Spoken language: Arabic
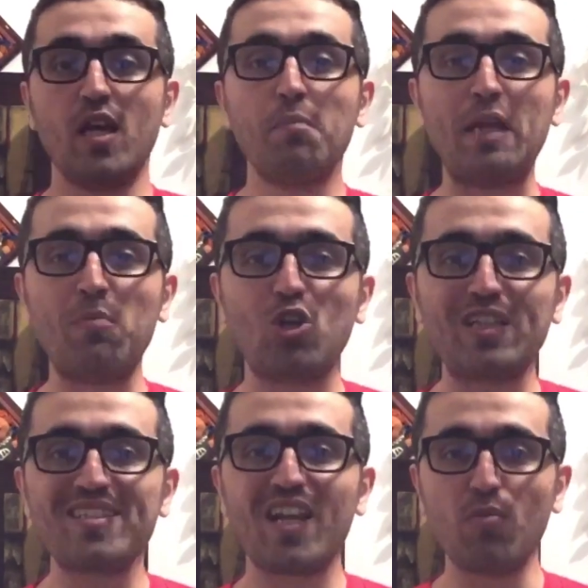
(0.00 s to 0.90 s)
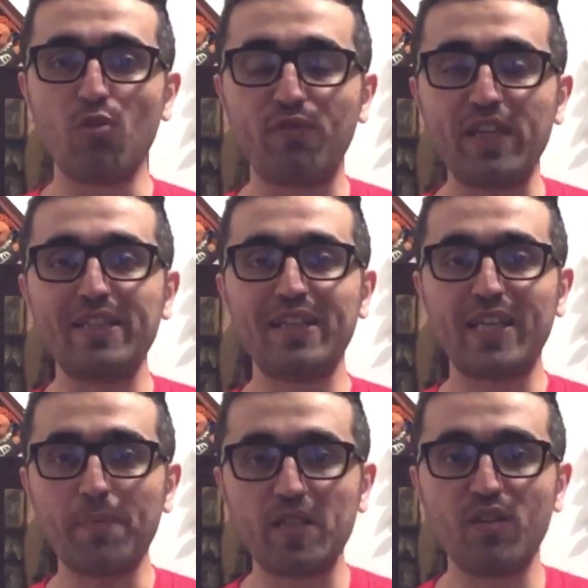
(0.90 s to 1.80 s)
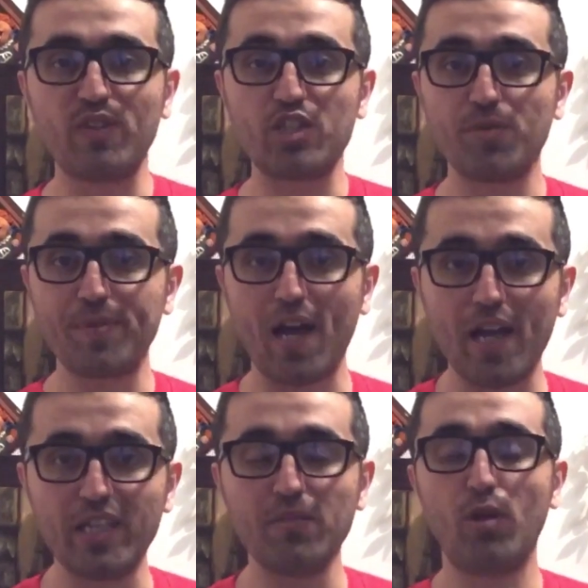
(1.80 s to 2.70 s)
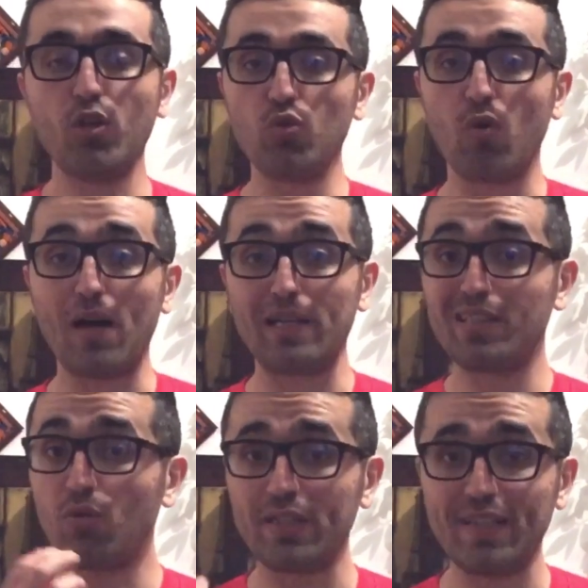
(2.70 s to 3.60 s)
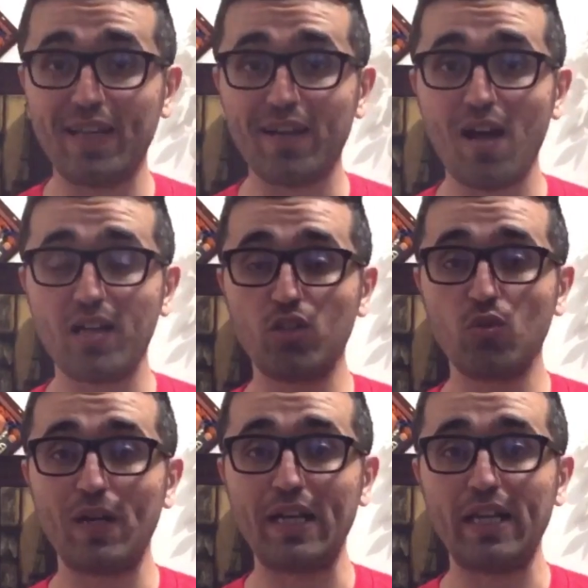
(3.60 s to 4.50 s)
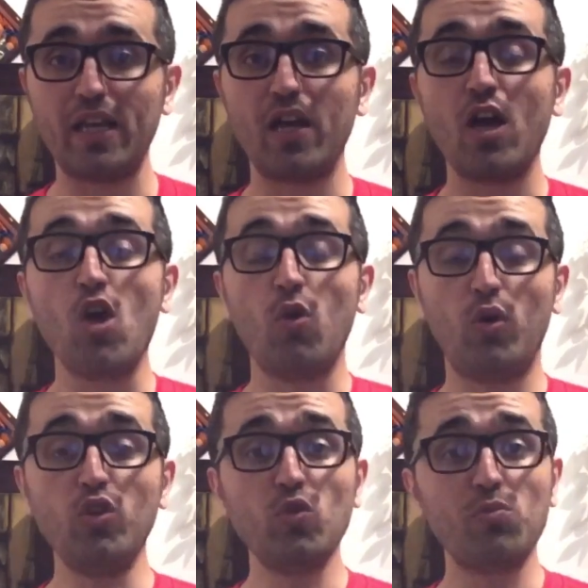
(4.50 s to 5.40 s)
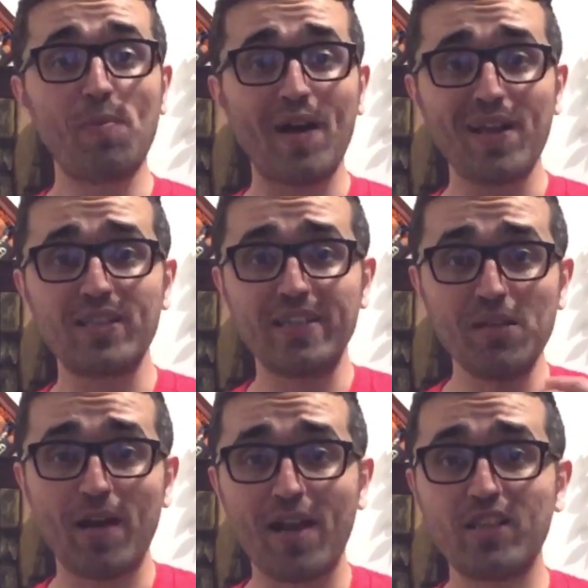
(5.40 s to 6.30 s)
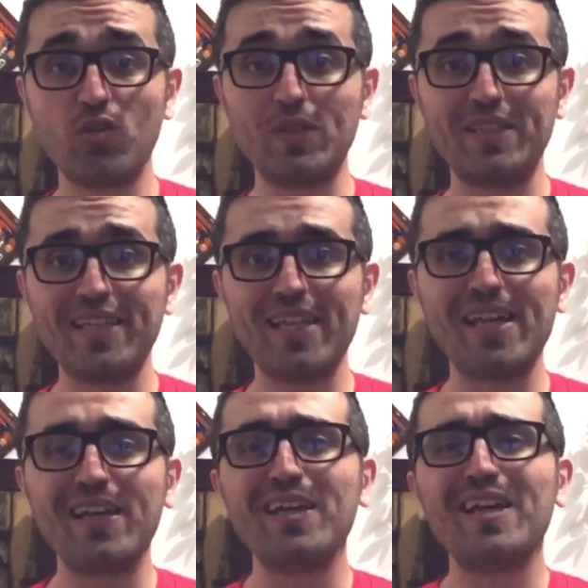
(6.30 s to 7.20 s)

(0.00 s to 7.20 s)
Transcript: بالمختصر المفيد الكابتن فجر ابراهيم عنده دورة العراق الدولية وعنده مباراة الامارات الودية